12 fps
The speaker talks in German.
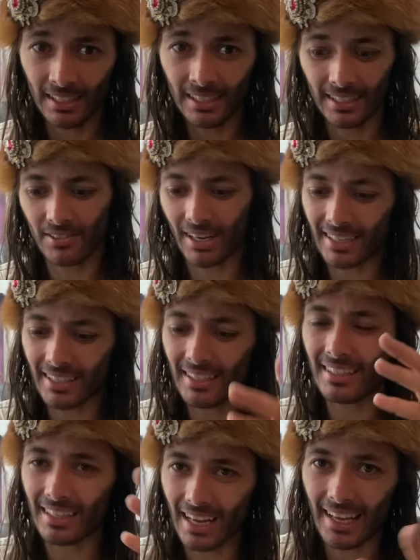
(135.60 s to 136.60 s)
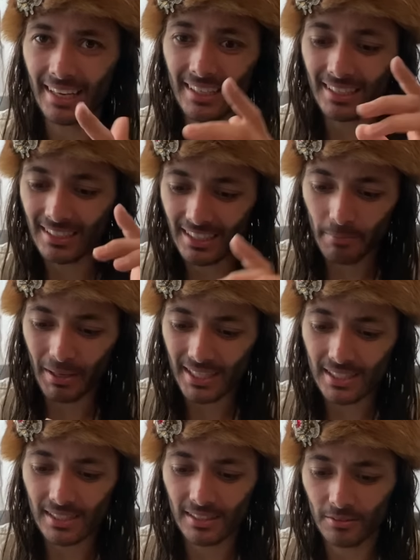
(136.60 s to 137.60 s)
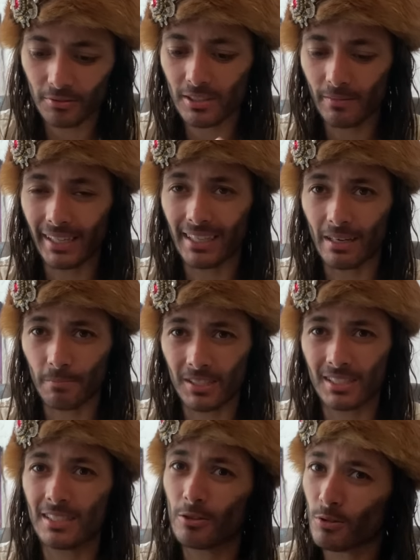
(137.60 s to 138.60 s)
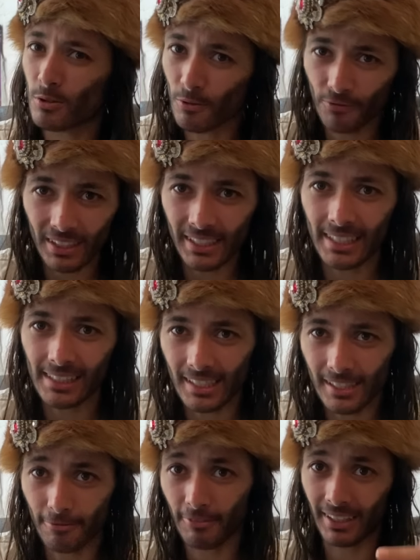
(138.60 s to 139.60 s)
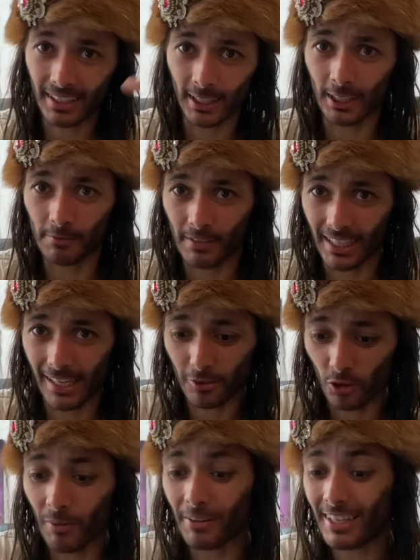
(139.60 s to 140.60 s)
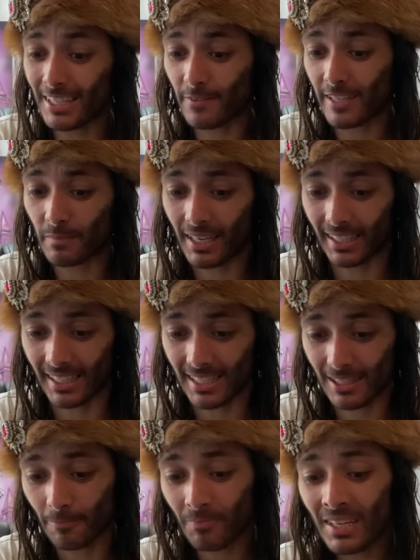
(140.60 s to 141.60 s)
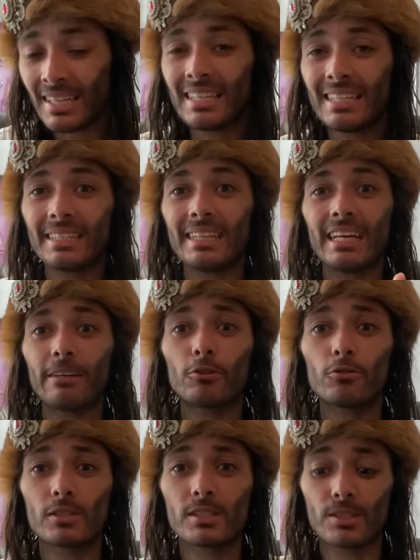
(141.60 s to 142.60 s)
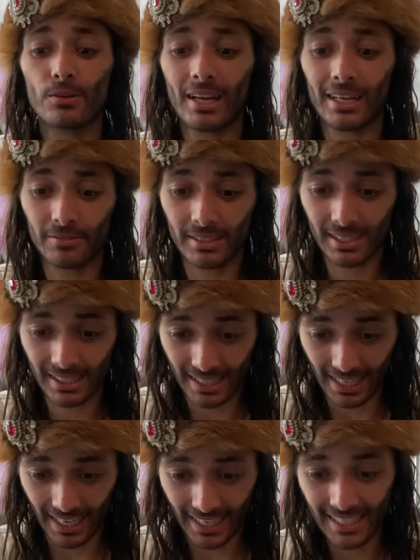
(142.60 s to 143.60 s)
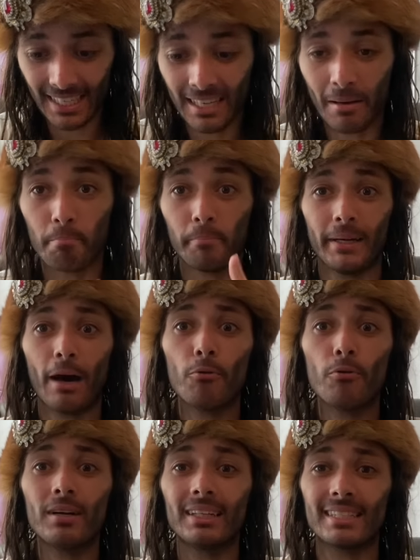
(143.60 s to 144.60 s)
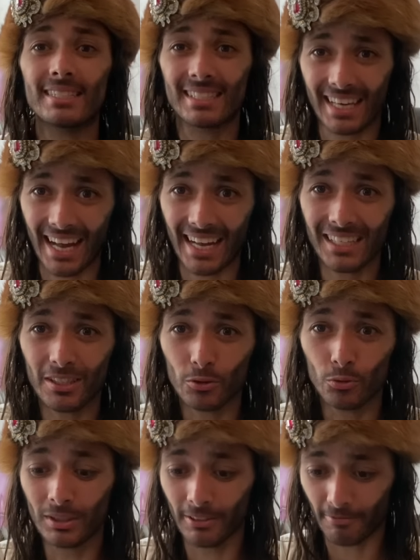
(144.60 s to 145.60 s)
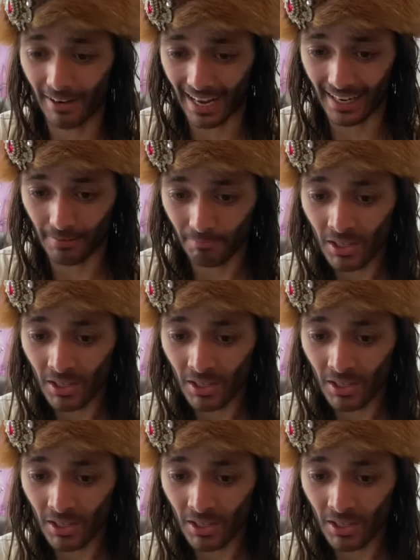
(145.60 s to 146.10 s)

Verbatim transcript: Also an, allein in dem ersten und zweiten Absatz sind schon so viele inhaltliche Fehler, da reden wir gleich drüber, aber lesen wir erstmal den Rest. Die Evolution hat uns gelehrt, blau ist keine gute Wahl.